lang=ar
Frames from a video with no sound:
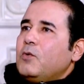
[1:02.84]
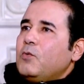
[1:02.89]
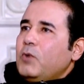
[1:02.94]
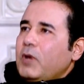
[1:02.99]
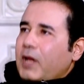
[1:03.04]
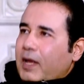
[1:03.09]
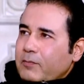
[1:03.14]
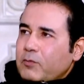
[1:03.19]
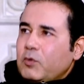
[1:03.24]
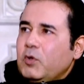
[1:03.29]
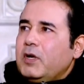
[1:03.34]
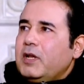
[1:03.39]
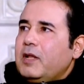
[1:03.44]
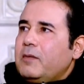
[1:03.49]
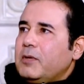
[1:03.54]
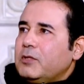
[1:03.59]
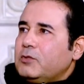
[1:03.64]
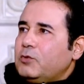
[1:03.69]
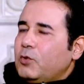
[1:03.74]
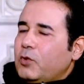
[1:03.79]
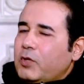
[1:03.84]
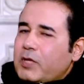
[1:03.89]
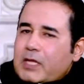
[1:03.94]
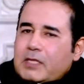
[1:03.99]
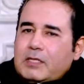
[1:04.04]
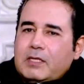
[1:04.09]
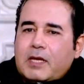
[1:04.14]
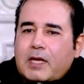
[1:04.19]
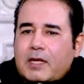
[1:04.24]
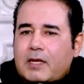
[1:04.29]
والحمد لله برضو الاغنيه
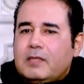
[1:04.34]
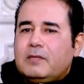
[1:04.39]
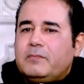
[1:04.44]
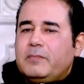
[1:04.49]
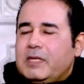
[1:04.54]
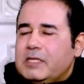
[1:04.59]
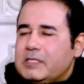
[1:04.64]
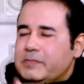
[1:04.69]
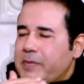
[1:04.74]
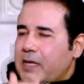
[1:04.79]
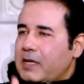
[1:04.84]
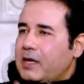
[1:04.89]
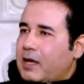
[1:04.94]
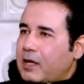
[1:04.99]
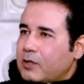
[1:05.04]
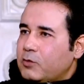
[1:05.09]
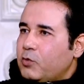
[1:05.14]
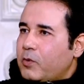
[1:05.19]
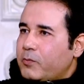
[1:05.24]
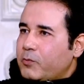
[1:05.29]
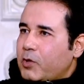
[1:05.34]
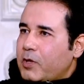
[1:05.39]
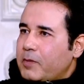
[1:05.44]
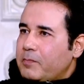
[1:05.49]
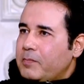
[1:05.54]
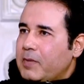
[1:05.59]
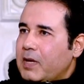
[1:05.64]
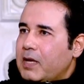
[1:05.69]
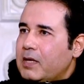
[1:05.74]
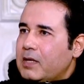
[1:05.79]
دي كانت بالنسبه لي خطوه
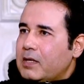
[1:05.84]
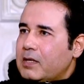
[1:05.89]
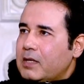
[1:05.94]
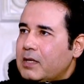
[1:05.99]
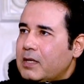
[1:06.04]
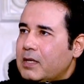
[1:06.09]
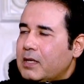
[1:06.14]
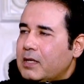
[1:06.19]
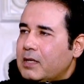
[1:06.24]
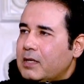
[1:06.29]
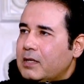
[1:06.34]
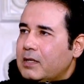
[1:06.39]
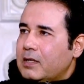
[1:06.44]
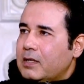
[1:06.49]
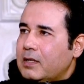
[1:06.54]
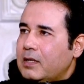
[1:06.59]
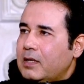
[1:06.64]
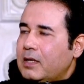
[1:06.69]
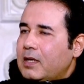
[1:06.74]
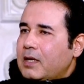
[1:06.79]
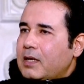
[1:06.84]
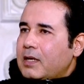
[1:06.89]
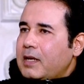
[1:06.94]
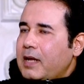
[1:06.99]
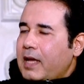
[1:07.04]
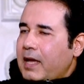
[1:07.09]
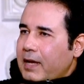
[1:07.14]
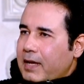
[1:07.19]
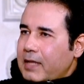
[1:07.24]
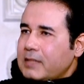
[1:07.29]
مهمه آه
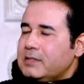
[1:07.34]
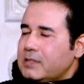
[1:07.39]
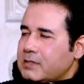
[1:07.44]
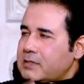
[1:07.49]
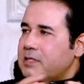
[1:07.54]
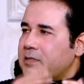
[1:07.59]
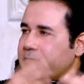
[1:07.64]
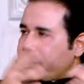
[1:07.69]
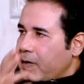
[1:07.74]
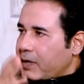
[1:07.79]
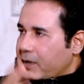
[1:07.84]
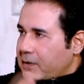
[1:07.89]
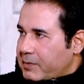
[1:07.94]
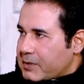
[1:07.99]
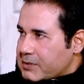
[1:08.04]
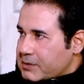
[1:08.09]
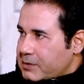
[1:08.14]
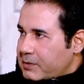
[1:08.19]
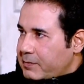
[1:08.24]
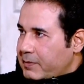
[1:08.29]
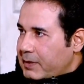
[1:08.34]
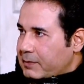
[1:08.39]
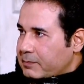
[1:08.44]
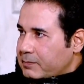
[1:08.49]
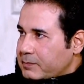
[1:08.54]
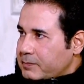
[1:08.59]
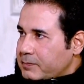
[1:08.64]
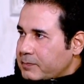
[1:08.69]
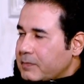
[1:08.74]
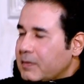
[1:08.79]
لحاجات كتير بره مصر
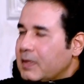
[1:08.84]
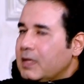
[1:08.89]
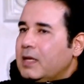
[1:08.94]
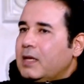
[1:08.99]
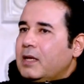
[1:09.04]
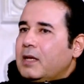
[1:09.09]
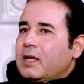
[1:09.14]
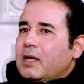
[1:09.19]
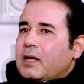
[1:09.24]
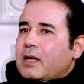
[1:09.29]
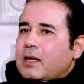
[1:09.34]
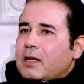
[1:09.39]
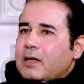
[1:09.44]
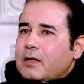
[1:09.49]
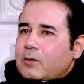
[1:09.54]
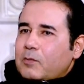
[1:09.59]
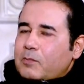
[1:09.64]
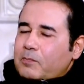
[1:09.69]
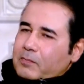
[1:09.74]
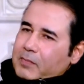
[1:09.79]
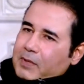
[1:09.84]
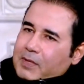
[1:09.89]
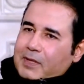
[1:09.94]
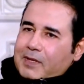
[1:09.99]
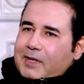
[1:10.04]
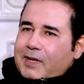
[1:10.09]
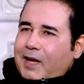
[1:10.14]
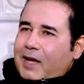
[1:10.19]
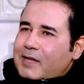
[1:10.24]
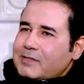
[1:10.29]
بقى
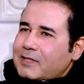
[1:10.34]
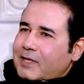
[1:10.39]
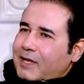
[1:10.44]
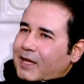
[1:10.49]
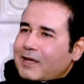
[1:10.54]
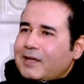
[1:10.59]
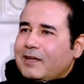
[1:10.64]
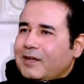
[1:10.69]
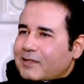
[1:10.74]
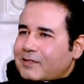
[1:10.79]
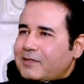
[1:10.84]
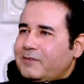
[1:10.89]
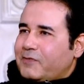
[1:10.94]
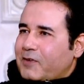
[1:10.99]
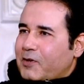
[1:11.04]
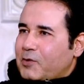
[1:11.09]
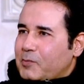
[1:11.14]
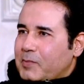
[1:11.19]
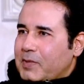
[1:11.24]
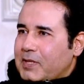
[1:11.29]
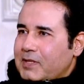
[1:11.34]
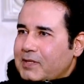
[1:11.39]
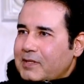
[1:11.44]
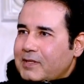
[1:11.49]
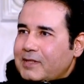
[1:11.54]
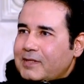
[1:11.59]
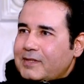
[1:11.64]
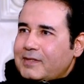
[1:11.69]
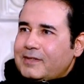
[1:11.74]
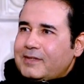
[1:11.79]
يعني حصل حاجه لطيفه يومها
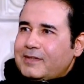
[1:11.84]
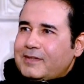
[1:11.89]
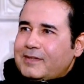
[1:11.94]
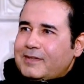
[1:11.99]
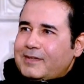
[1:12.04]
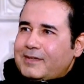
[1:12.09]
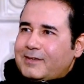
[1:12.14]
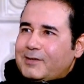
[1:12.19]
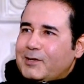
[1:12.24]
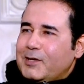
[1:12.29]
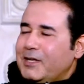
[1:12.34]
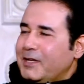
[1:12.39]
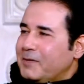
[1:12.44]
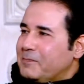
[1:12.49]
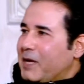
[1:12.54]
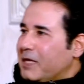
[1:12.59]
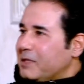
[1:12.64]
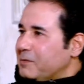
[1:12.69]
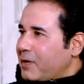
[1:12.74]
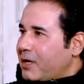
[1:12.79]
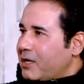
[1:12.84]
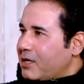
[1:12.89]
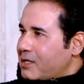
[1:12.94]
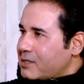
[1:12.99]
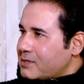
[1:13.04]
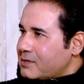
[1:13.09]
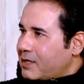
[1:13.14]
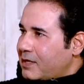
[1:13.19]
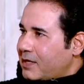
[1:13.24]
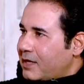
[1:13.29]
الراجل بعد ما
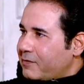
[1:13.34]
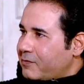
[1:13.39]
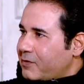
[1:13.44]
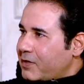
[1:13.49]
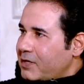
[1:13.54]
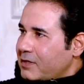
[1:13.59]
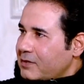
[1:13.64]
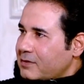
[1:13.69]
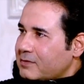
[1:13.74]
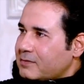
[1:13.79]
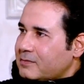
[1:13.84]
خلصنا الحفله